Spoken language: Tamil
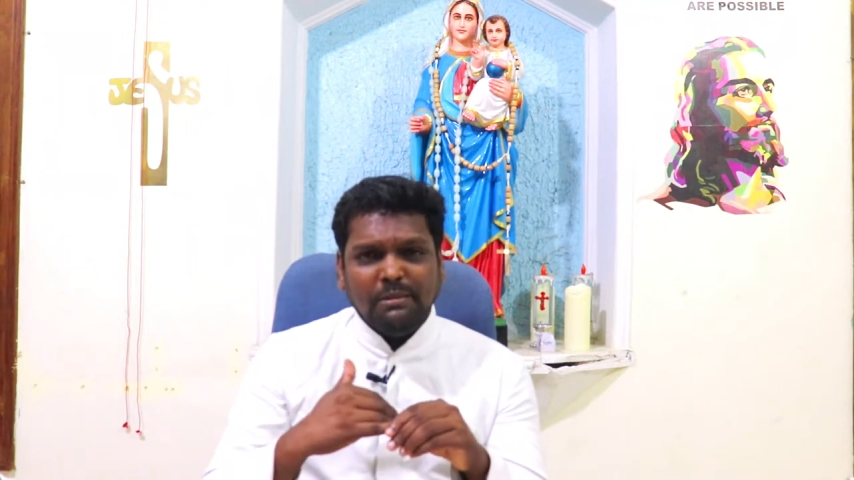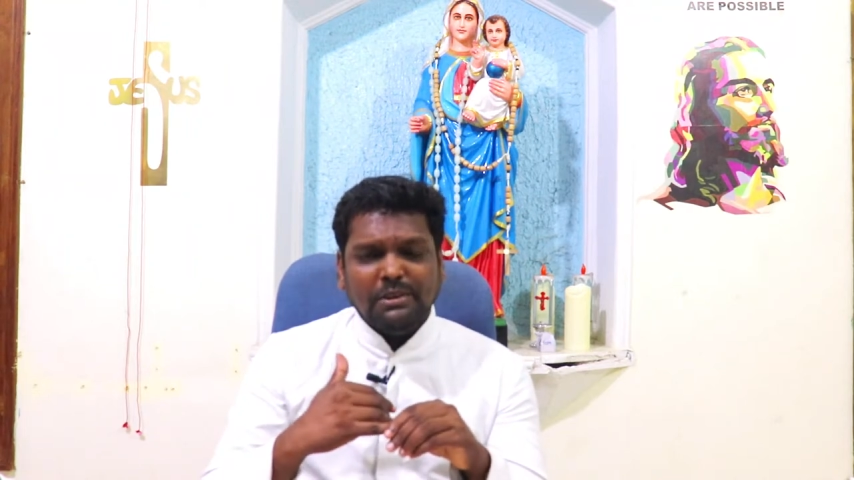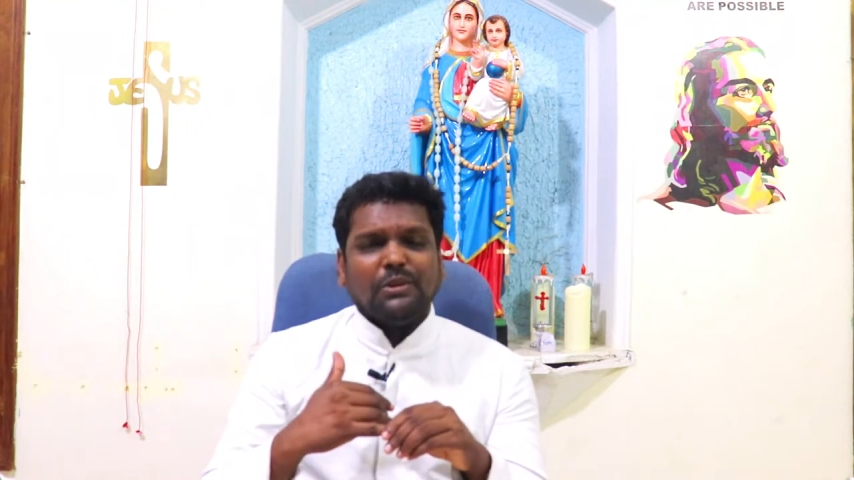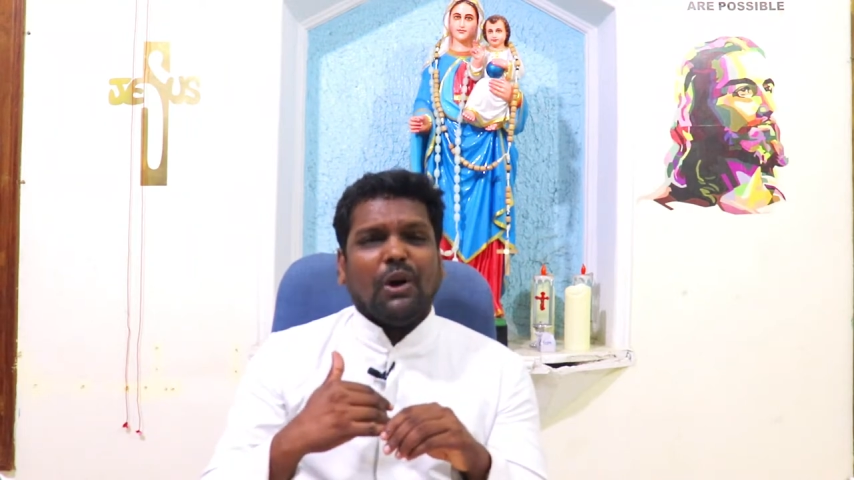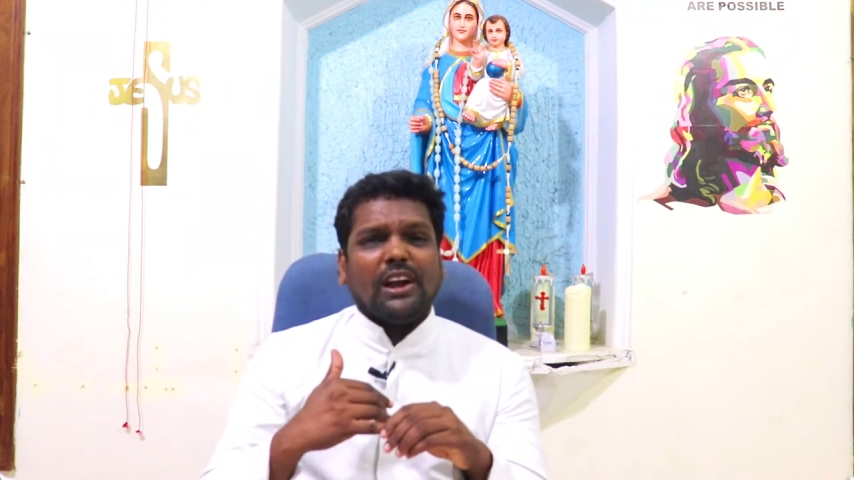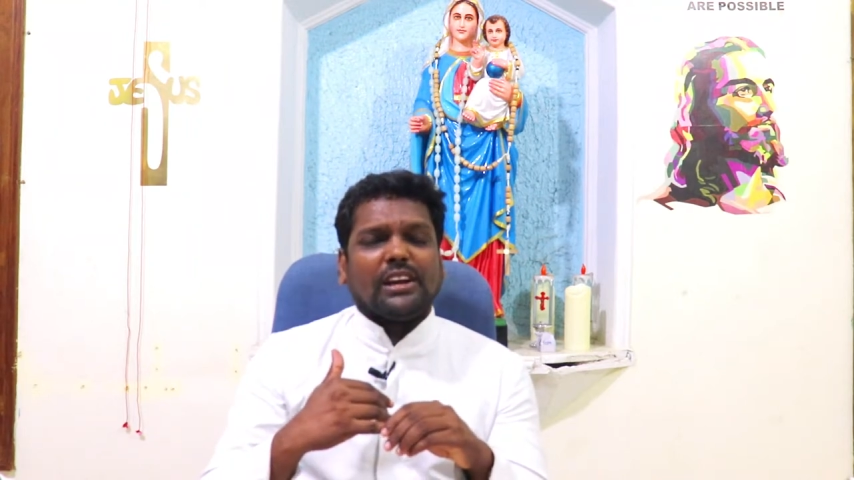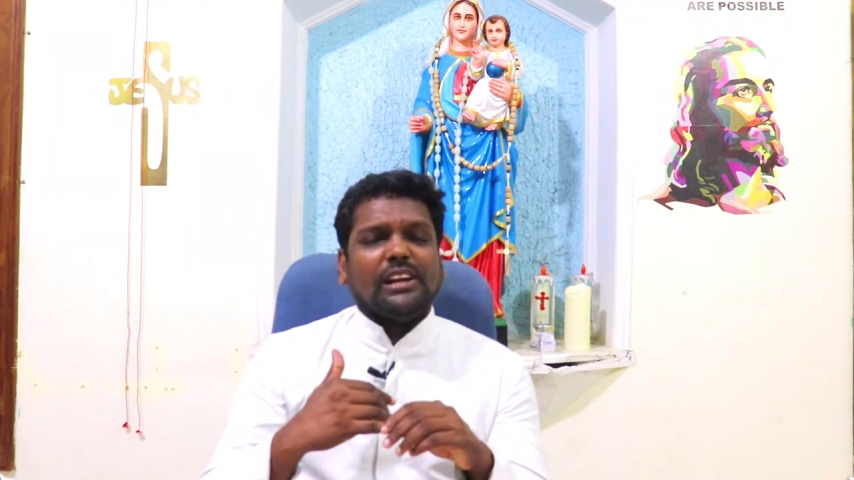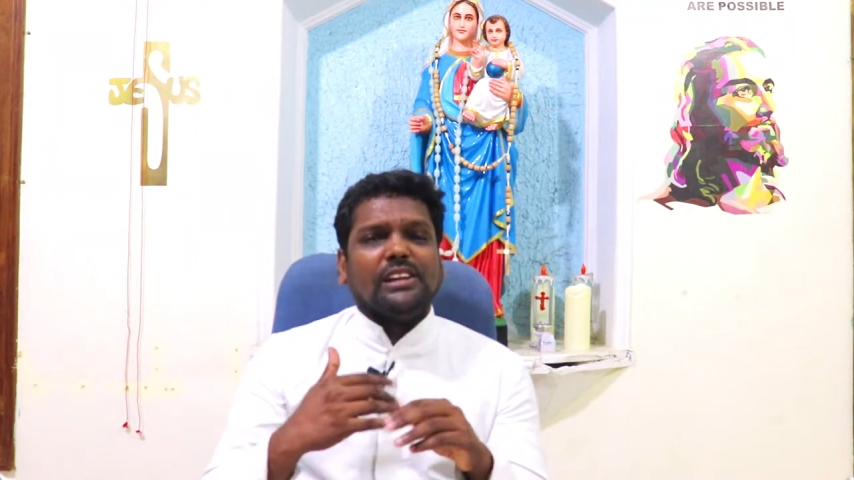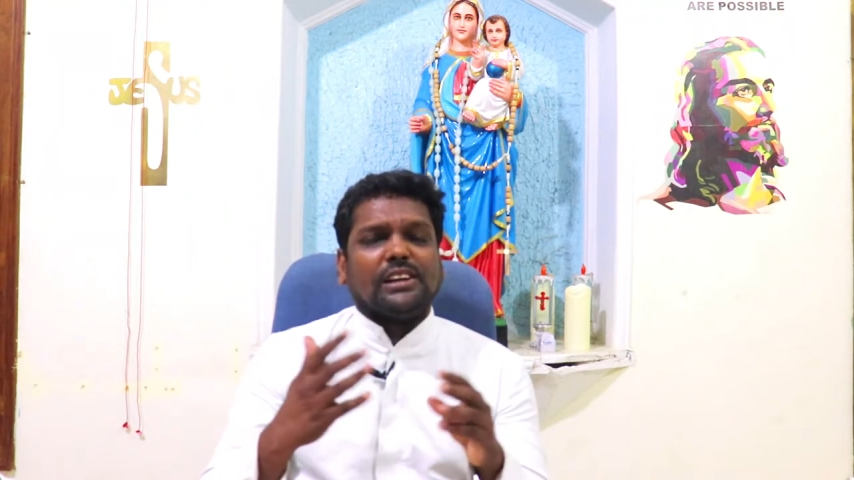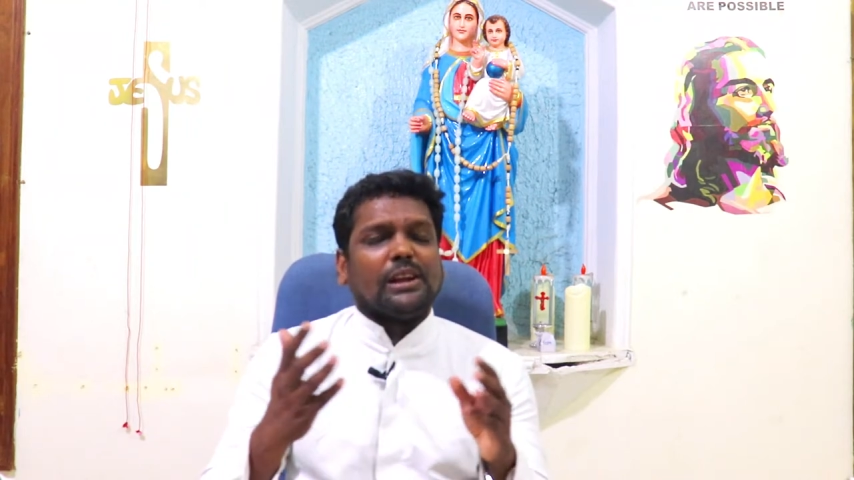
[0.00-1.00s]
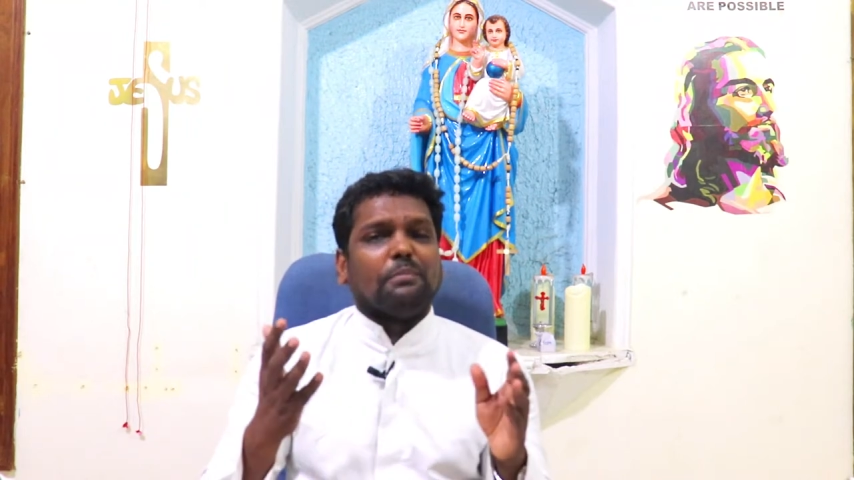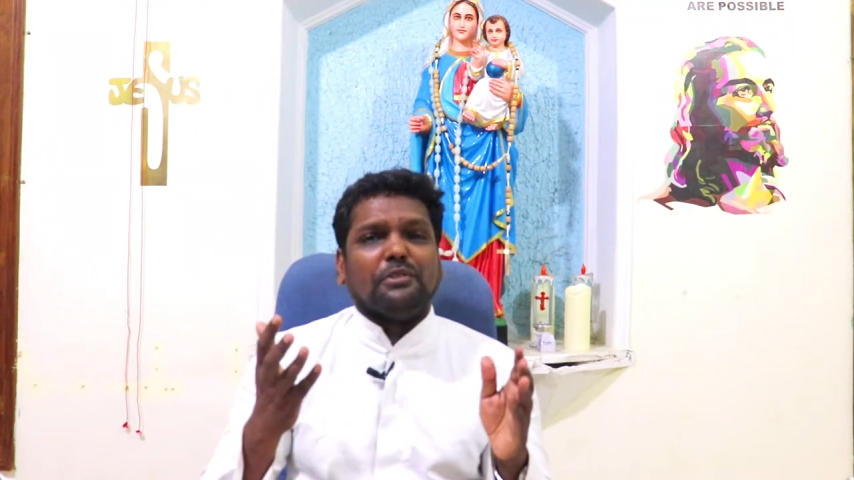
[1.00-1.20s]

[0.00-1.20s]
நமது வாழ்க்கையில் இருக்கிற